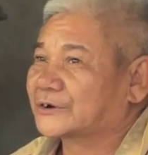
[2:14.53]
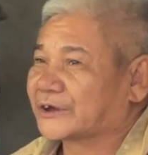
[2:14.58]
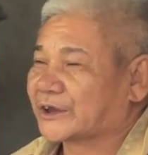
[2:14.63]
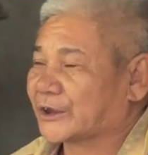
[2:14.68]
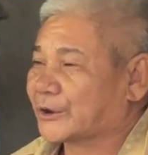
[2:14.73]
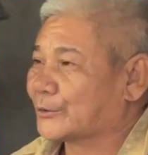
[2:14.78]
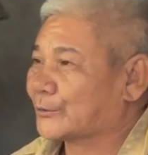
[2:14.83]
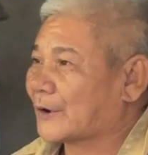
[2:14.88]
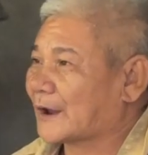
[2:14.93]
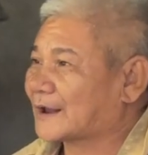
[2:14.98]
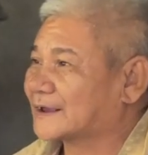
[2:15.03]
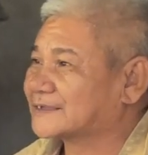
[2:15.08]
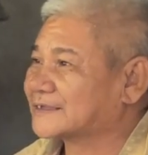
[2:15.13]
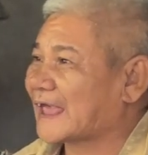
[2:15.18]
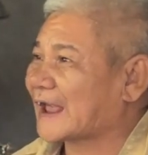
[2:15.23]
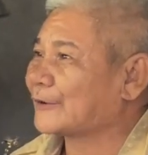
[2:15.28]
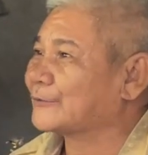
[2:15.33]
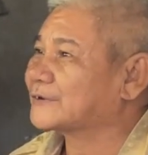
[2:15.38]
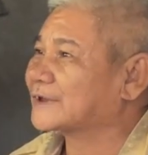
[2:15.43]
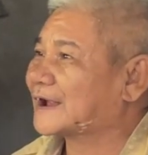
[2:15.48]
chiều khoảng
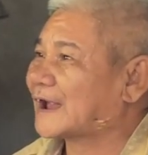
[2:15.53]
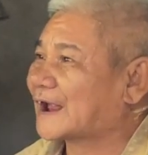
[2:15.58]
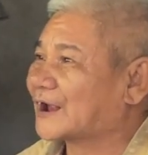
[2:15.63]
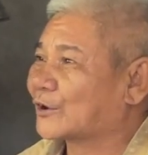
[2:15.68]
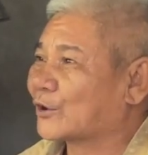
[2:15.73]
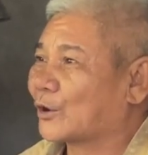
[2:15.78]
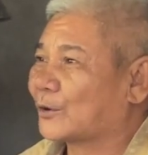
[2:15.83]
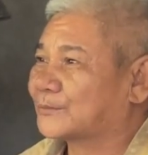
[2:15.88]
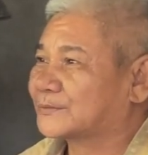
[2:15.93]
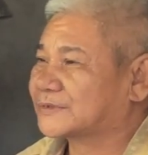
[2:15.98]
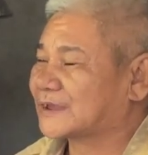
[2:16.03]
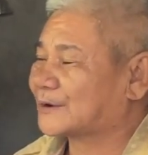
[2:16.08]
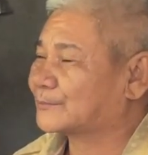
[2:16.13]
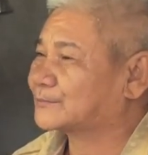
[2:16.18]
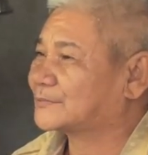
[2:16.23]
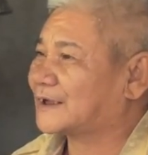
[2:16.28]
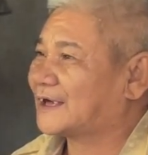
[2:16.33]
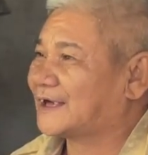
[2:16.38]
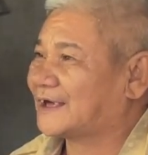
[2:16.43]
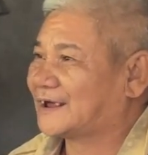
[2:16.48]
sáu giờ ăn cơm
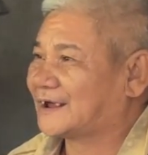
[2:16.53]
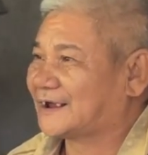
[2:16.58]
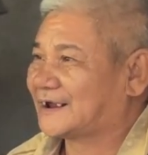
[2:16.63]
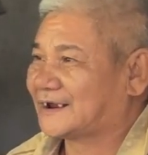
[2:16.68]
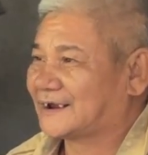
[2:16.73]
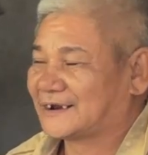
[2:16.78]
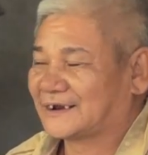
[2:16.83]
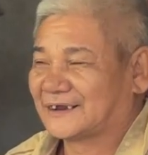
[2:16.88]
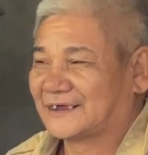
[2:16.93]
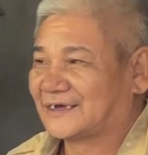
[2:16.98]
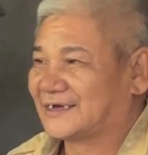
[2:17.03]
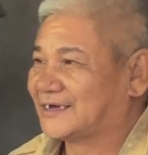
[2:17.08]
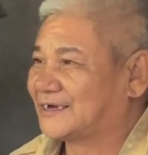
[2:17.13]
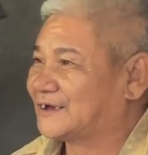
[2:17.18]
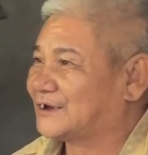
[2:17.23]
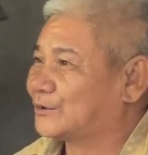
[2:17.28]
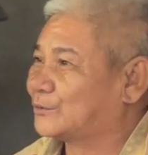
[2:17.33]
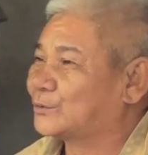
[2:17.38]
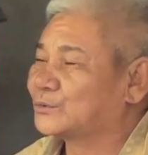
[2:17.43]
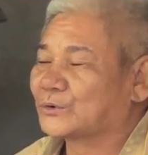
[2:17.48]
xong
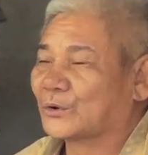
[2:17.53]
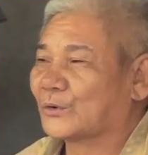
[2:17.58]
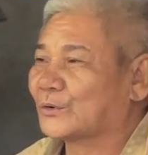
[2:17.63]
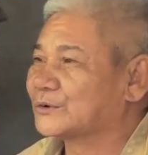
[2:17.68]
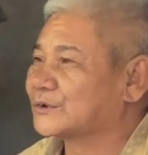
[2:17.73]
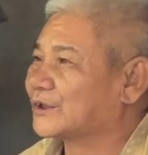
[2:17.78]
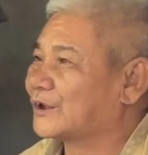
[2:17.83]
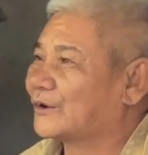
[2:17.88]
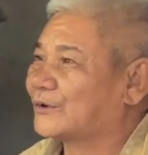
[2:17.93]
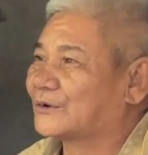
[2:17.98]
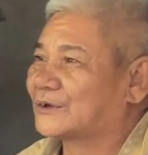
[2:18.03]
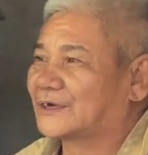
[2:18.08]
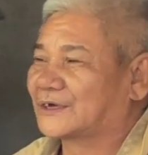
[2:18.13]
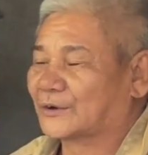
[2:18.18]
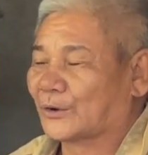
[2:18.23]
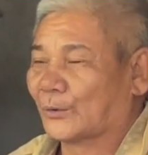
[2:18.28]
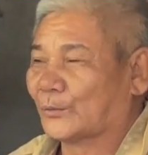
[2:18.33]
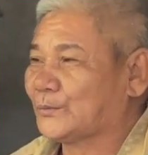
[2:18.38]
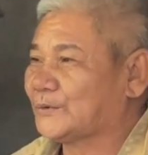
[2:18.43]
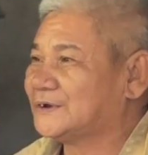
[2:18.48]
là uống thuốc vô là
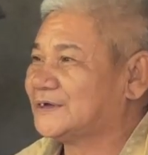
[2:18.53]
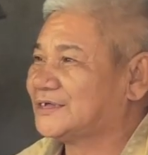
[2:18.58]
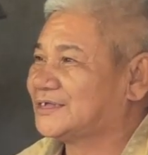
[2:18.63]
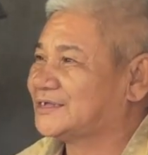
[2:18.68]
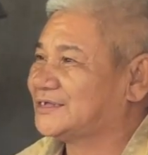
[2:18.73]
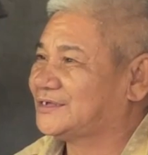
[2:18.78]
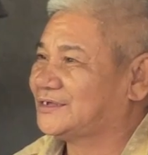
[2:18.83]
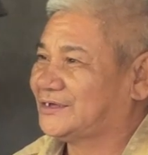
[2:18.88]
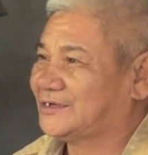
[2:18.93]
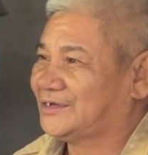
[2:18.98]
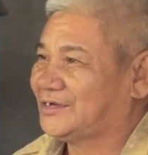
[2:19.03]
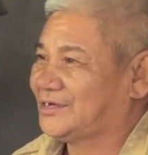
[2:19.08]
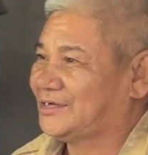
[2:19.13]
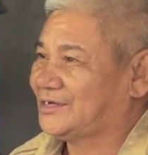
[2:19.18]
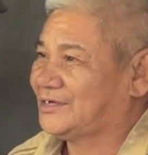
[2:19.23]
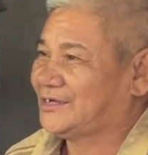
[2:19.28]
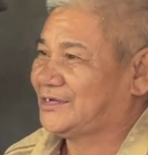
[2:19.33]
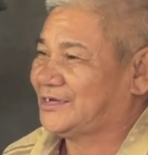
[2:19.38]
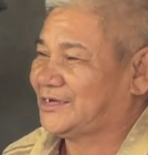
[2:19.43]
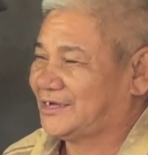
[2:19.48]
ngủ rồi.
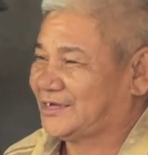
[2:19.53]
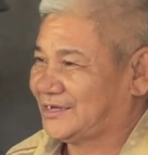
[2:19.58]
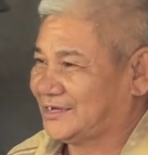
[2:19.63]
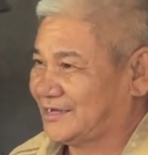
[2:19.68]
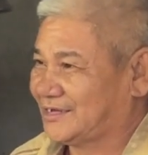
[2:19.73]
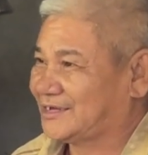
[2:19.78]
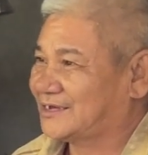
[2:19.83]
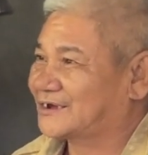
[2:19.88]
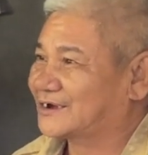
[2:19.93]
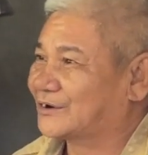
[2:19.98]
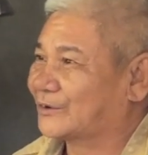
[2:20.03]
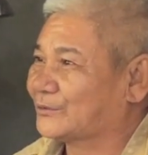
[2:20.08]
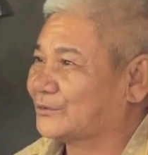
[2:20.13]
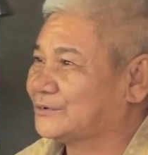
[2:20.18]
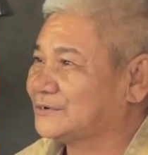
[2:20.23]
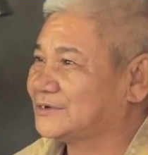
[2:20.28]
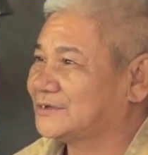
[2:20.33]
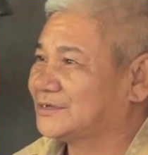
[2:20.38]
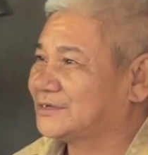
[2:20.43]
À. Ngủ.